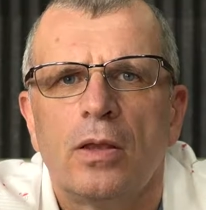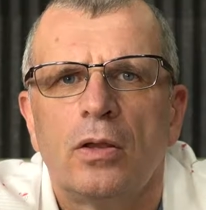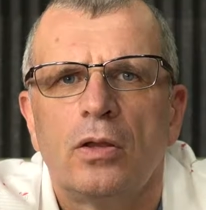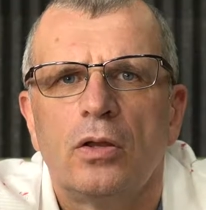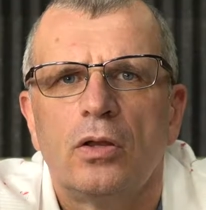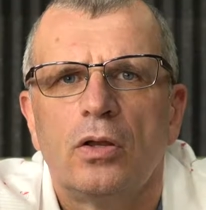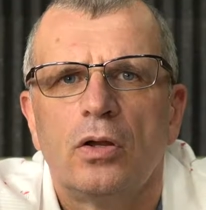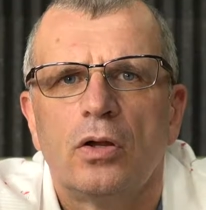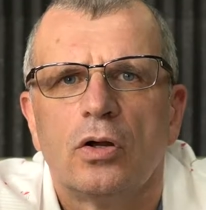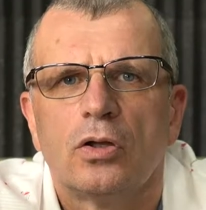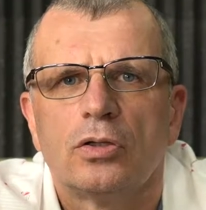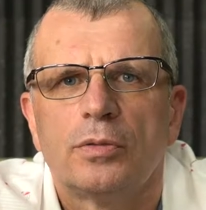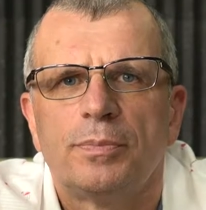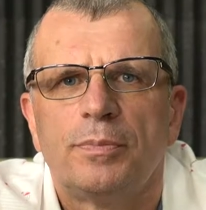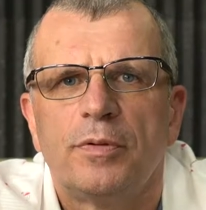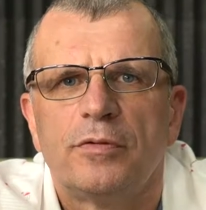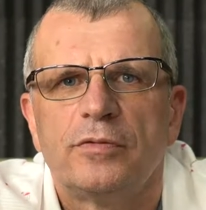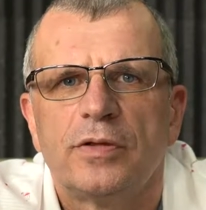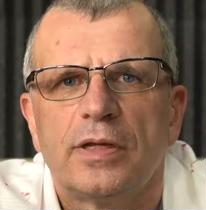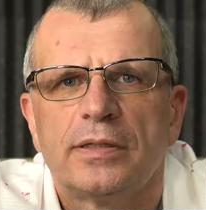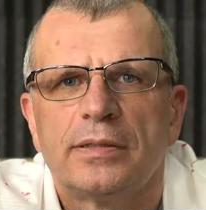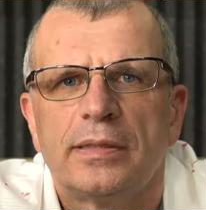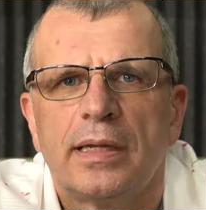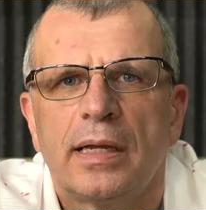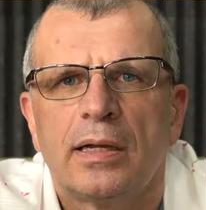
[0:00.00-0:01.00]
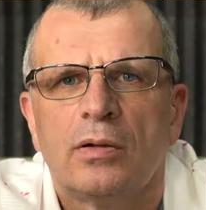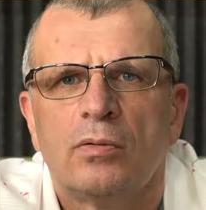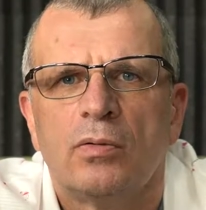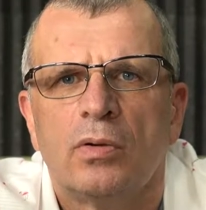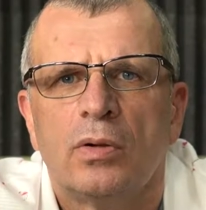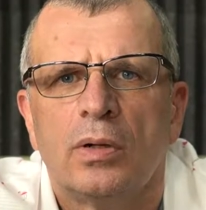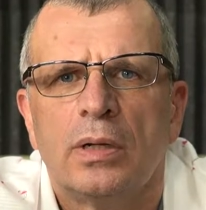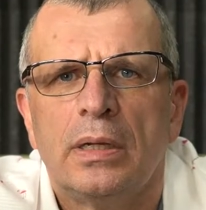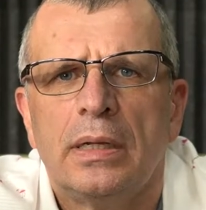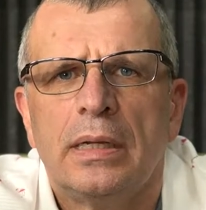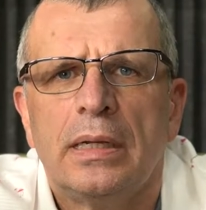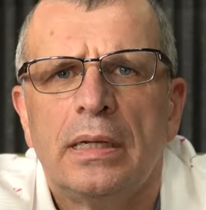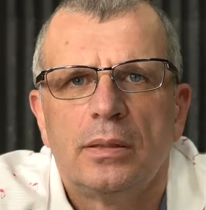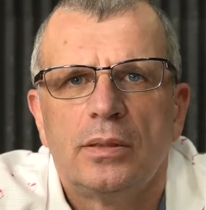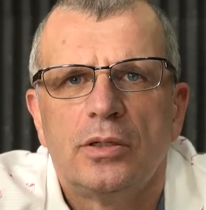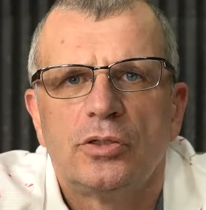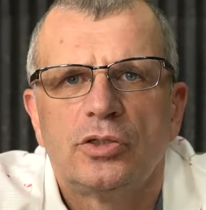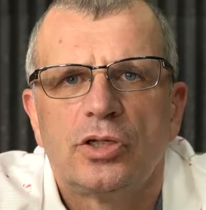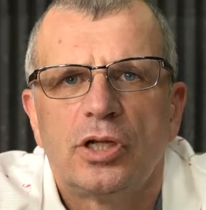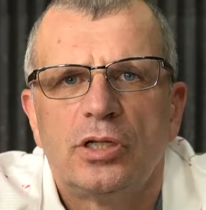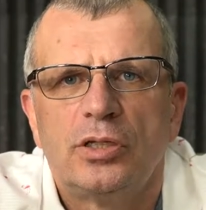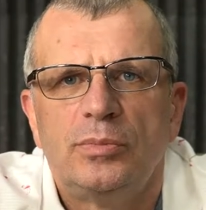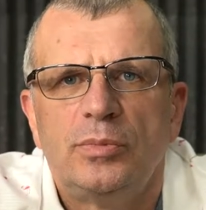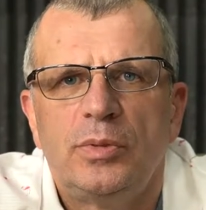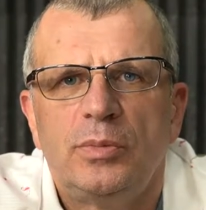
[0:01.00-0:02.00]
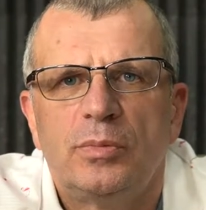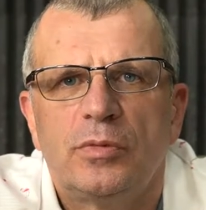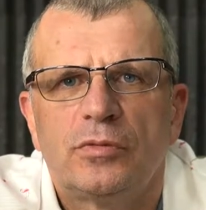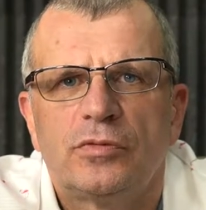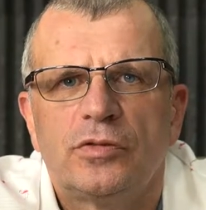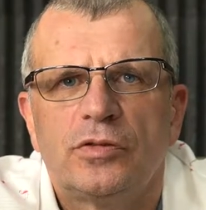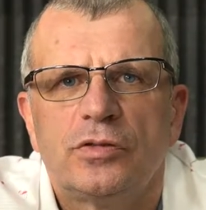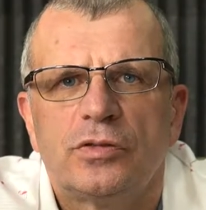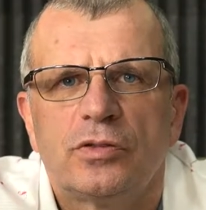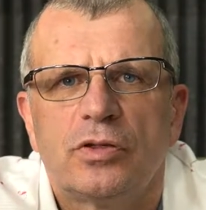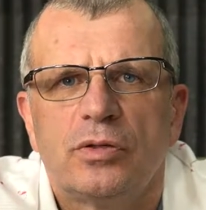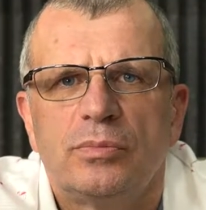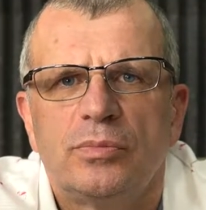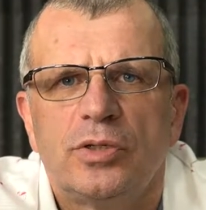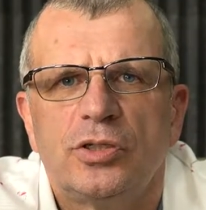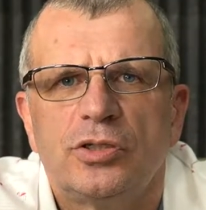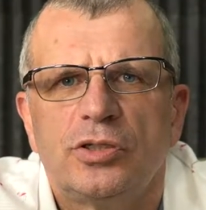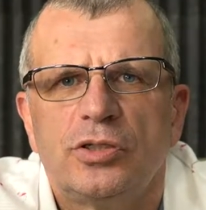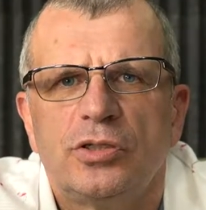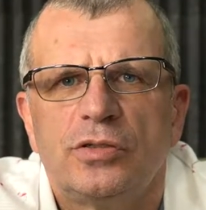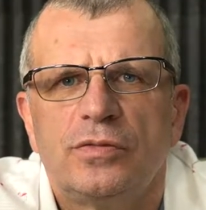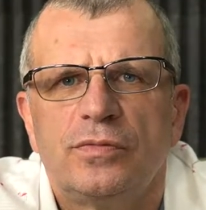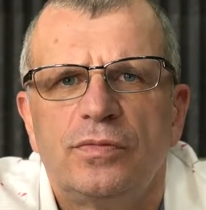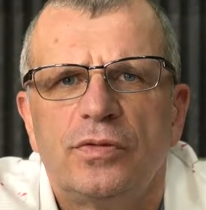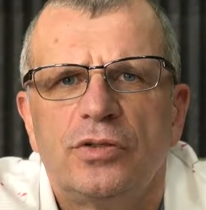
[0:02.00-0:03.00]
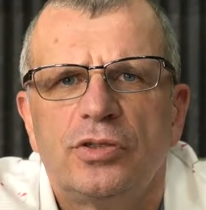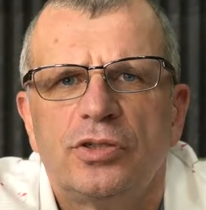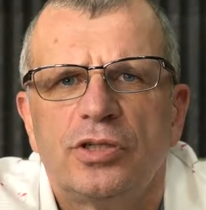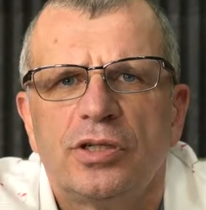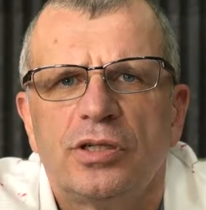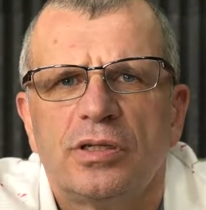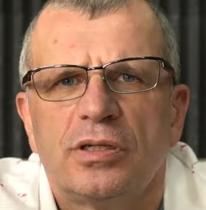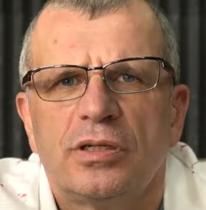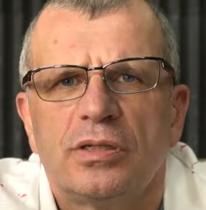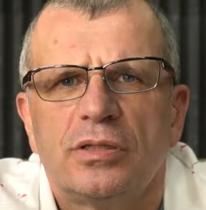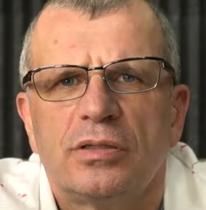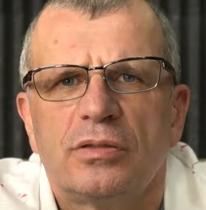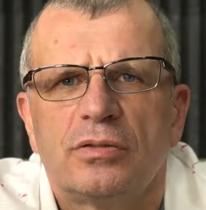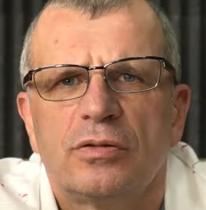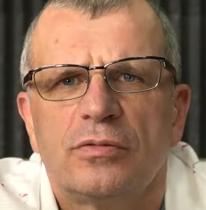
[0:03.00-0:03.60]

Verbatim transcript: Y, odpowiadało. Jeżeli mimo wszystko mierzysz wyżej,